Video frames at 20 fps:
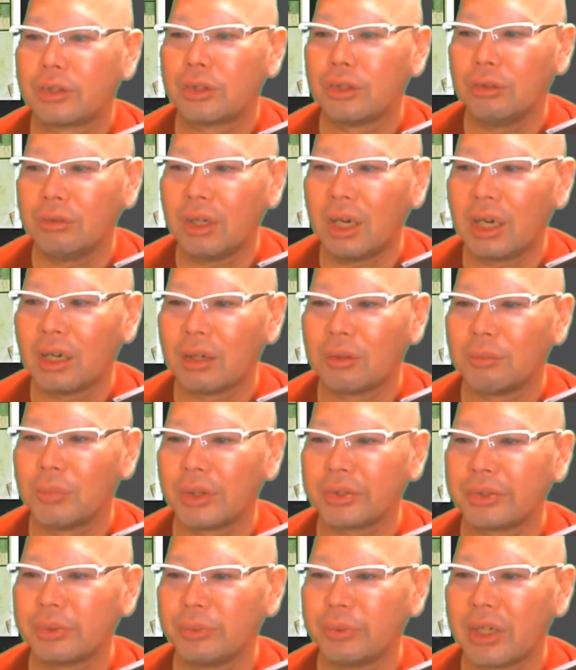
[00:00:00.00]
今日は
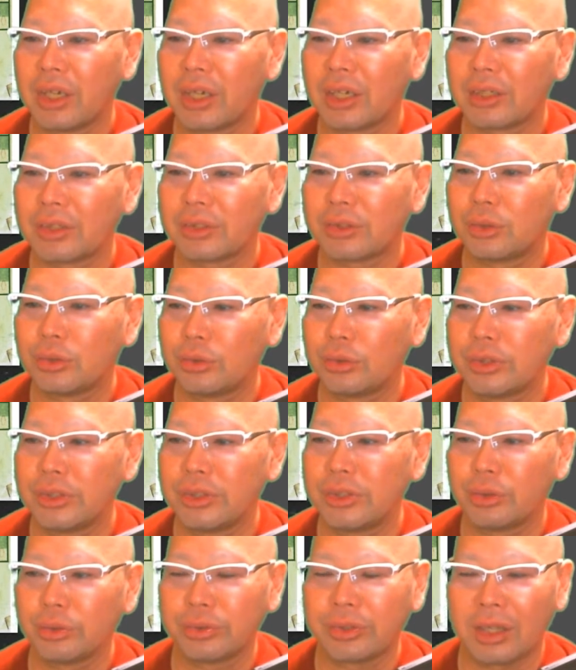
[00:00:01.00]
またもや掃
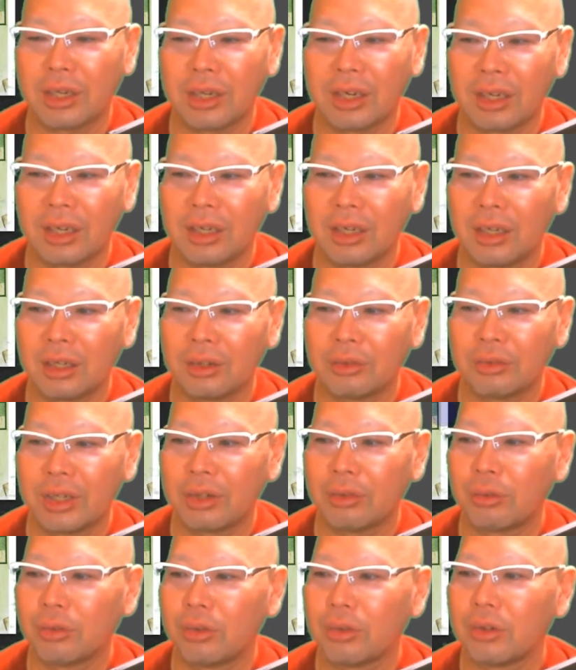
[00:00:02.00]
除しとったらあの
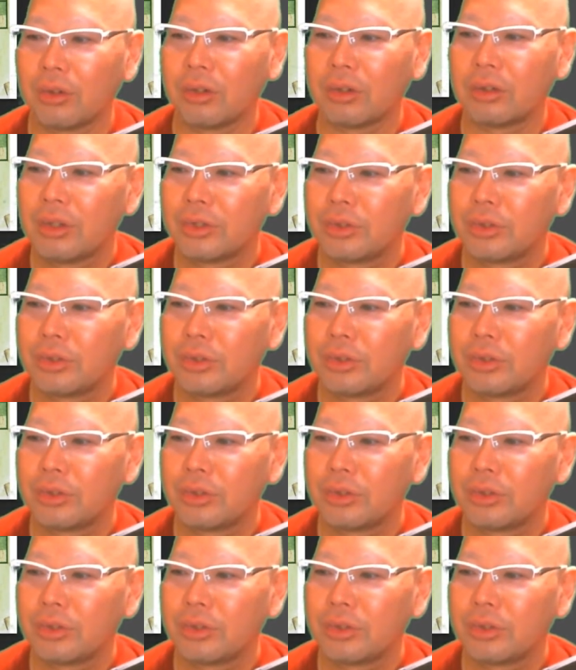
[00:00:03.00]
ねこの